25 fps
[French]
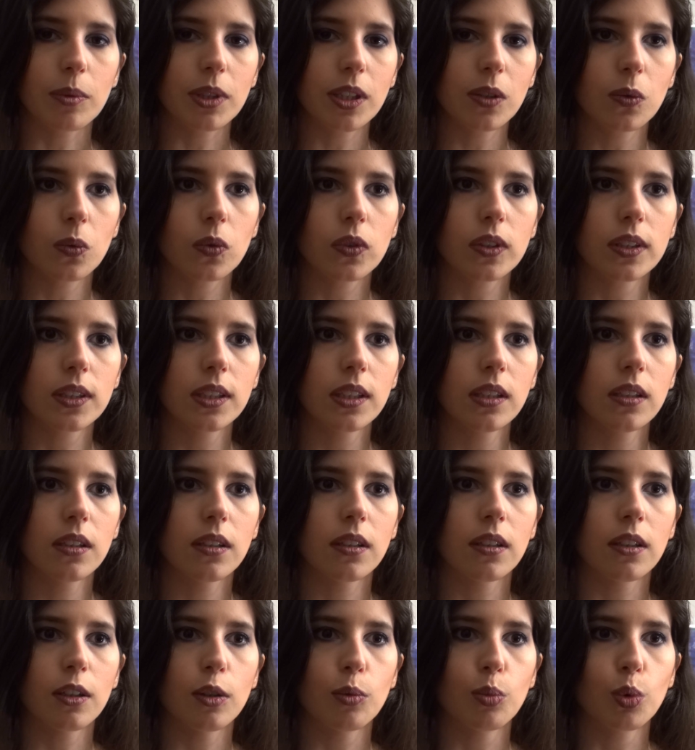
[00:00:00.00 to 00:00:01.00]
à petit, on se dit,
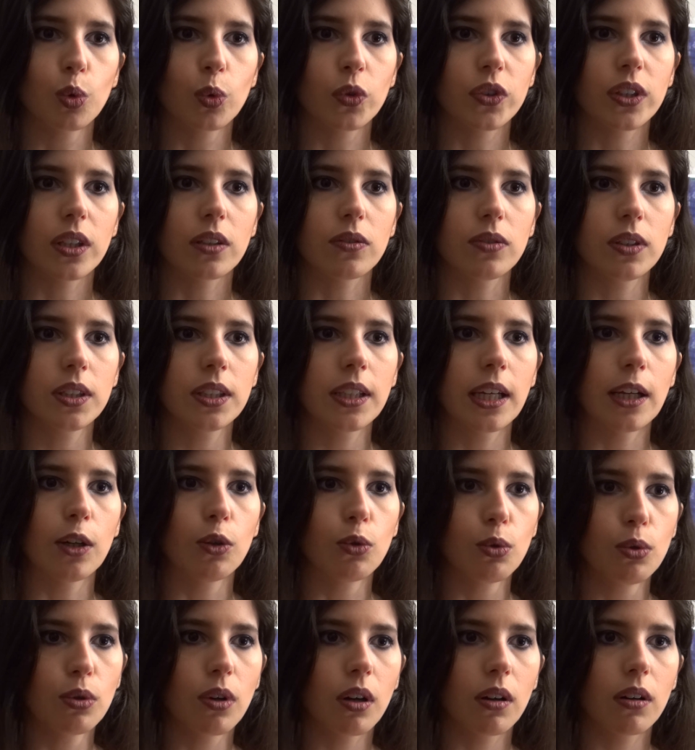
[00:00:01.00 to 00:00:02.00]
bon, cette fille, elle
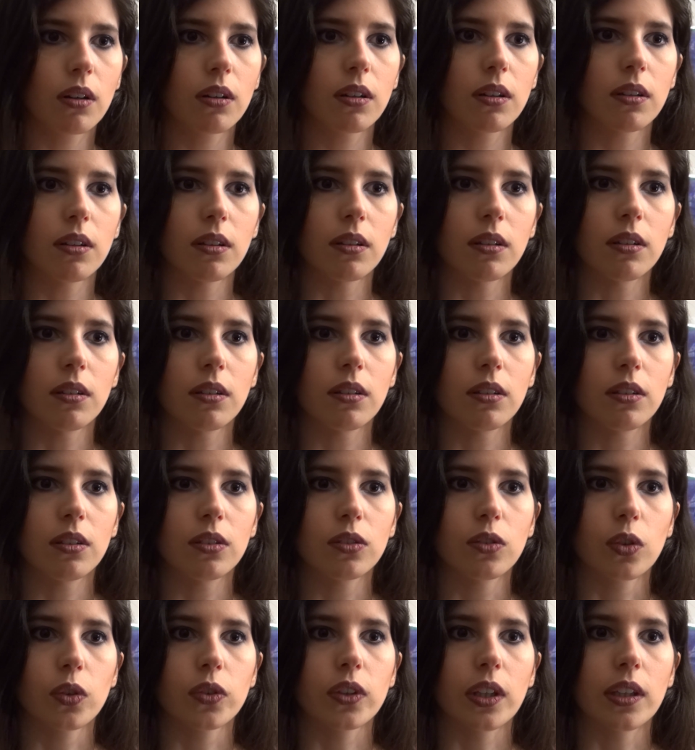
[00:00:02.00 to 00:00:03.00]
hurle
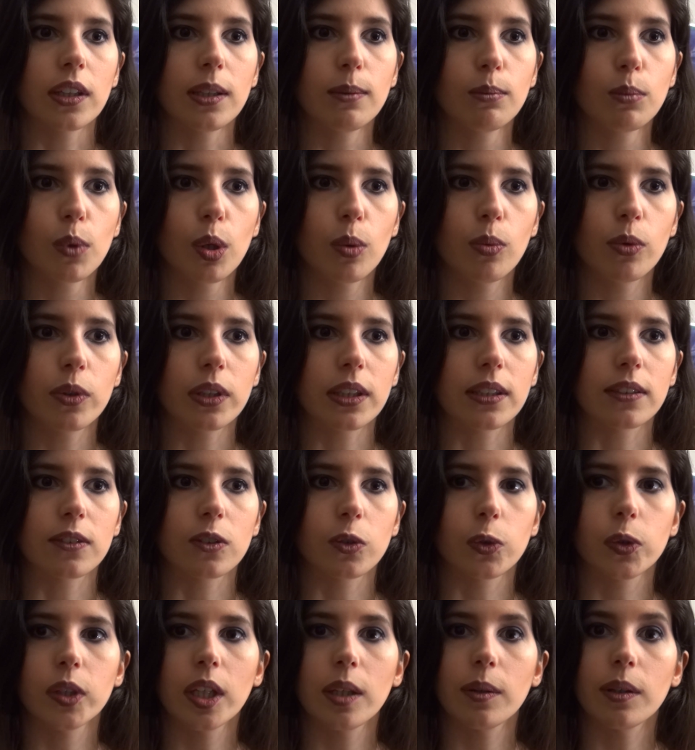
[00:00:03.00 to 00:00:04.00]
dans un immeuble qui est
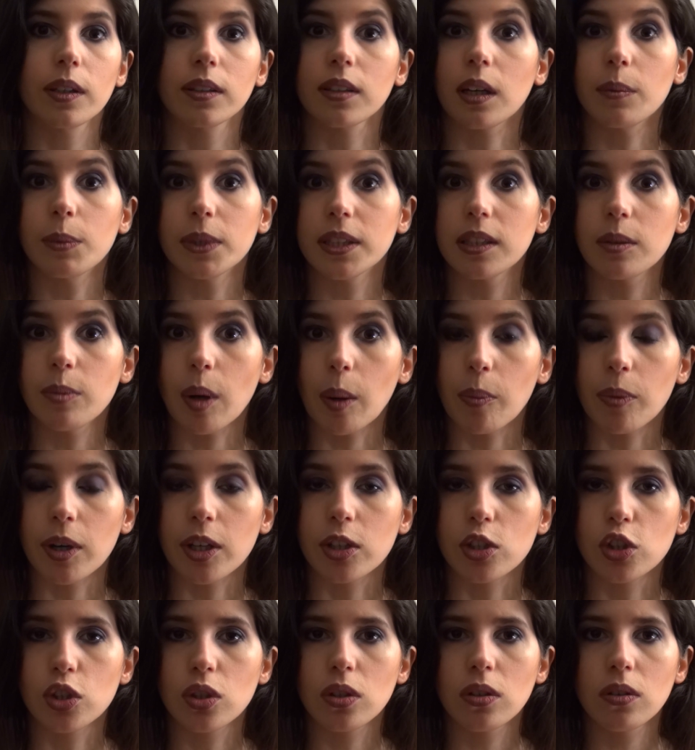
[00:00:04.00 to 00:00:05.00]
censé être habité par
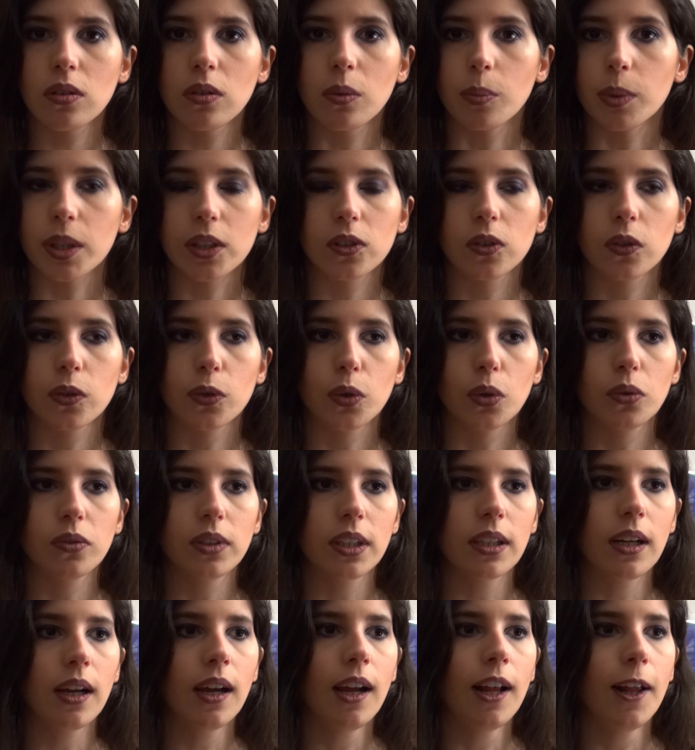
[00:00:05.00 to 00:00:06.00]
plein de gens, en plein
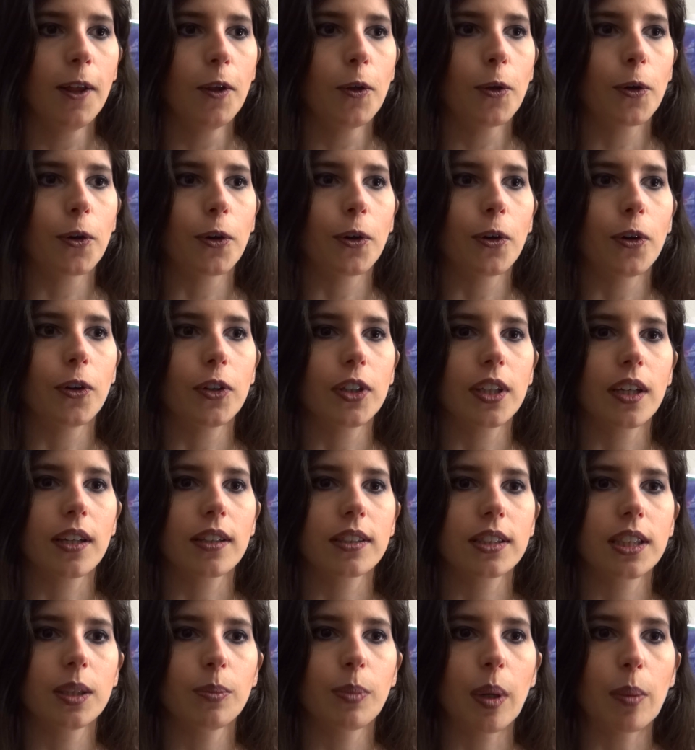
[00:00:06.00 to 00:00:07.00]
centre-ville, il y a
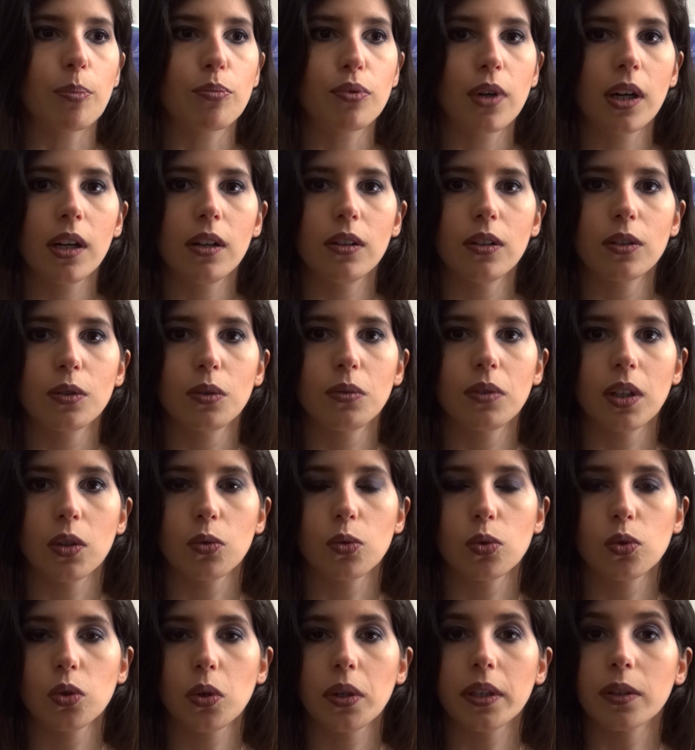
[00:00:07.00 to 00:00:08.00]
un type à poil couvert
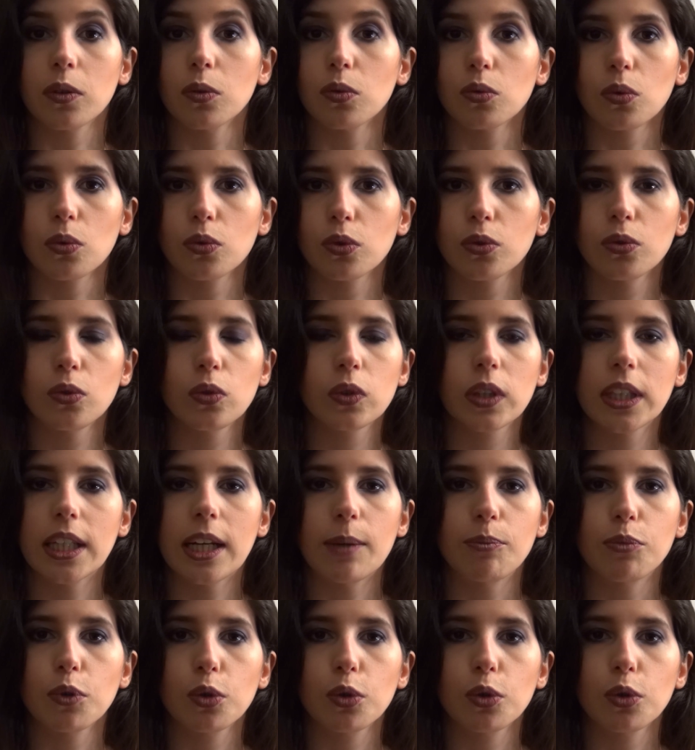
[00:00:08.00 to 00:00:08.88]
de sang avec une tronçonneuse qui la